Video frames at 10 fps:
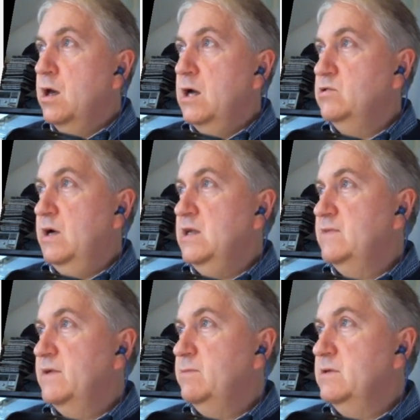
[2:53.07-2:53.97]
Also
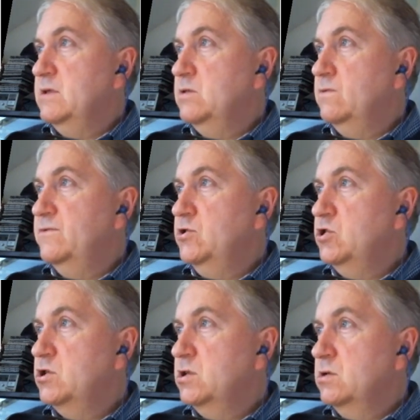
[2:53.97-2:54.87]
alles, was man sich so
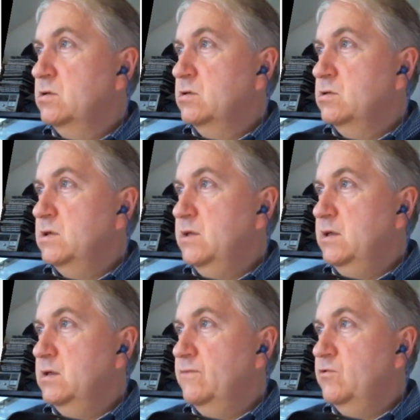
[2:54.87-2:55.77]
wünscht. Das
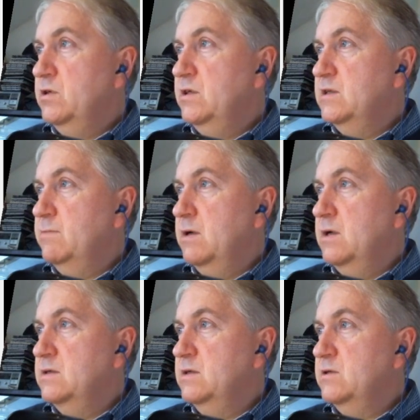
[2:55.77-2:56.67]
andere würde ich jetzt mal
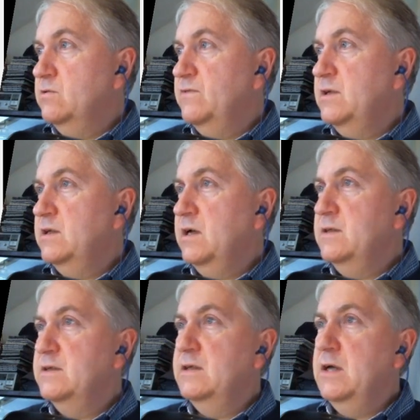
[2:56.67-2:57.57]
als nicht so wichtig
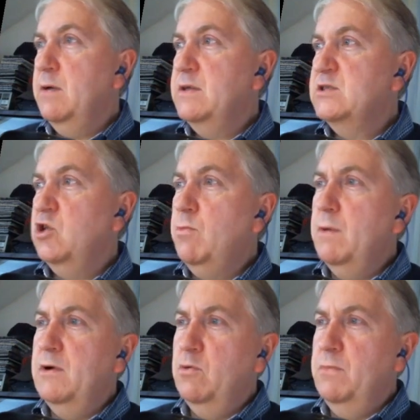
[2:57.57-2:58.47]
ansehen. Aber jetzt schauen wir
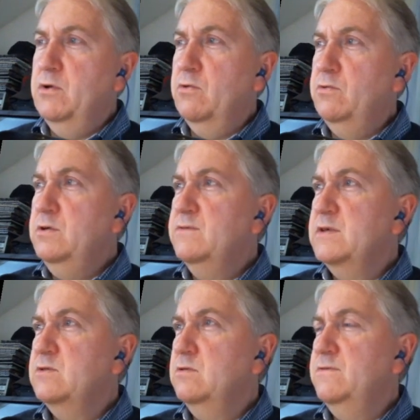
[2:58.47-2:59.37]
mal, ob man noch
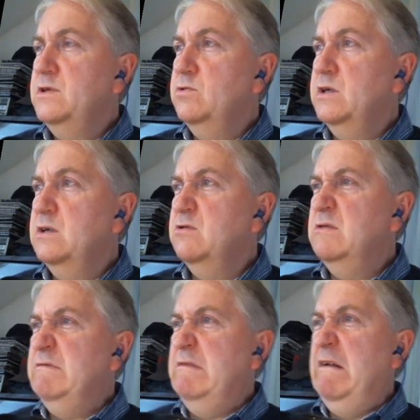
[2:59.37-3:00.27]
irgendwas konfigurieren
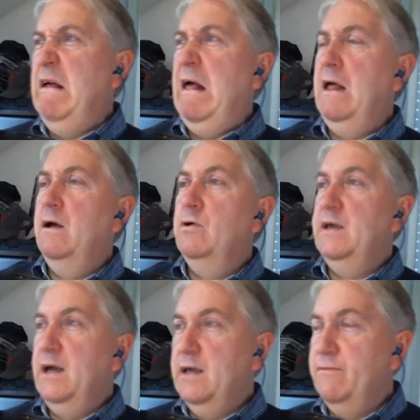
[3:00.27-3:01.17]
kann.
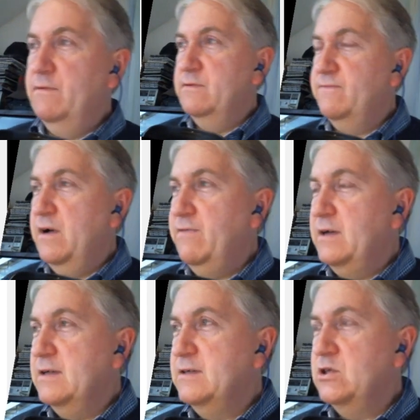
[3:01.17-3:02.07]
Okay, ach, er
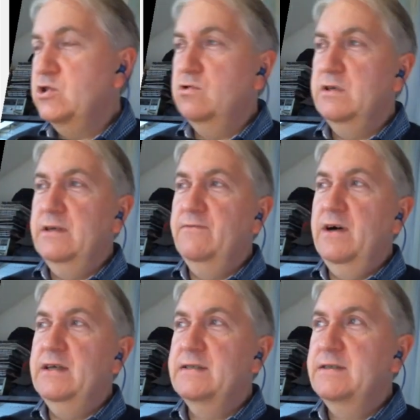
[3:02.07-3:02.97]
verwandelt sich schon in
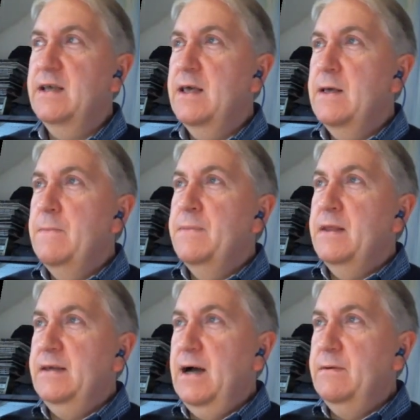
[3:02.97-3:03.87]
weiß.
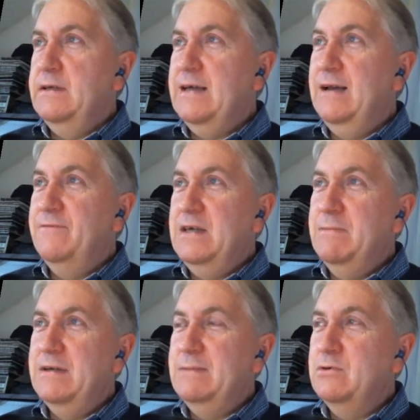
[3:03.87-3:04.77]
Ja, ich kann wie
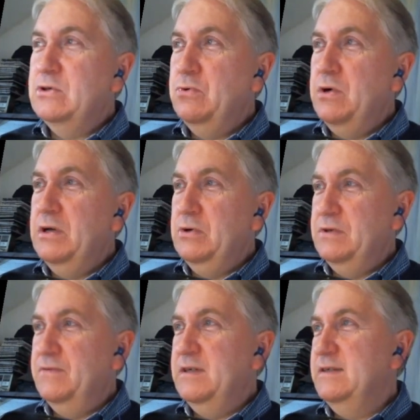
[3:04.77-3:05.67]
immer die Motoren
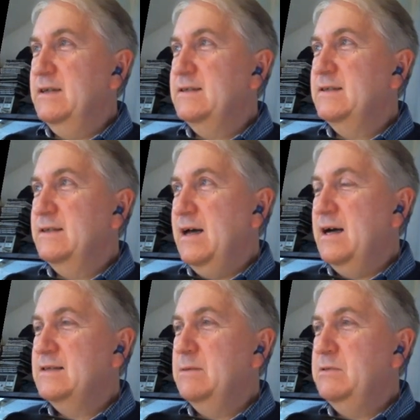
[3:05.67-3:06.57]
auswählen. Das, da
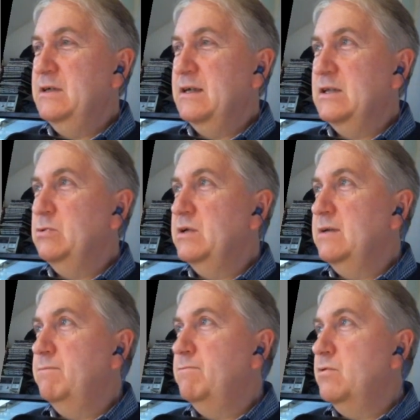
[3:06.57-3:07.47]
akzeptiere ich nur
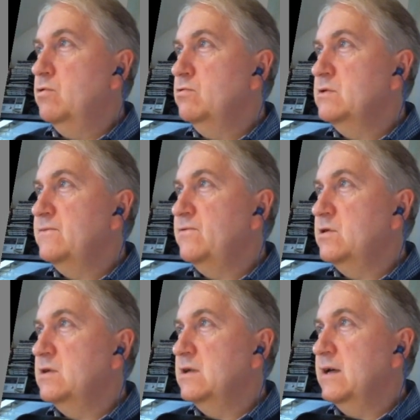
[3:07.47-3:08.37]
den Bonus
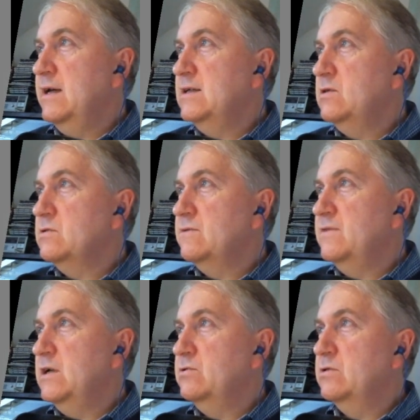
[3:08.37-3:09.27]
von
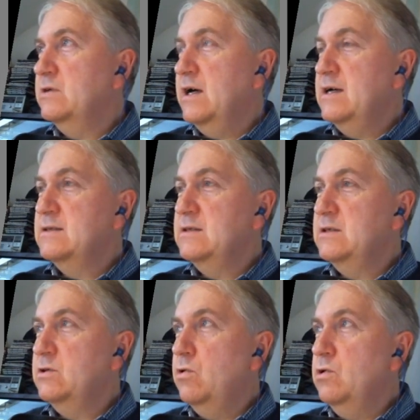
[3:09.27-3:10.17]

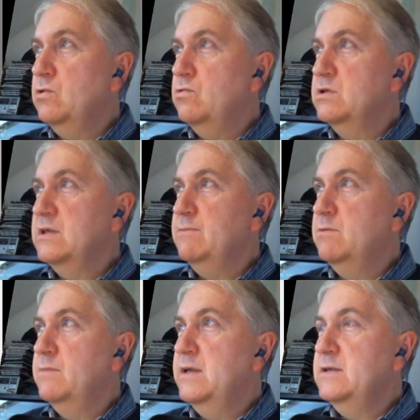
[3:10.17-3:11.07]
3480 Euro im
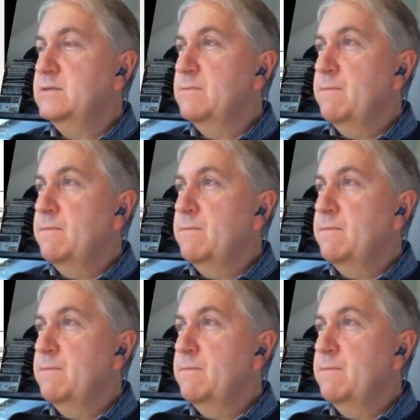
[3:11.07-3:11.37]
Moment.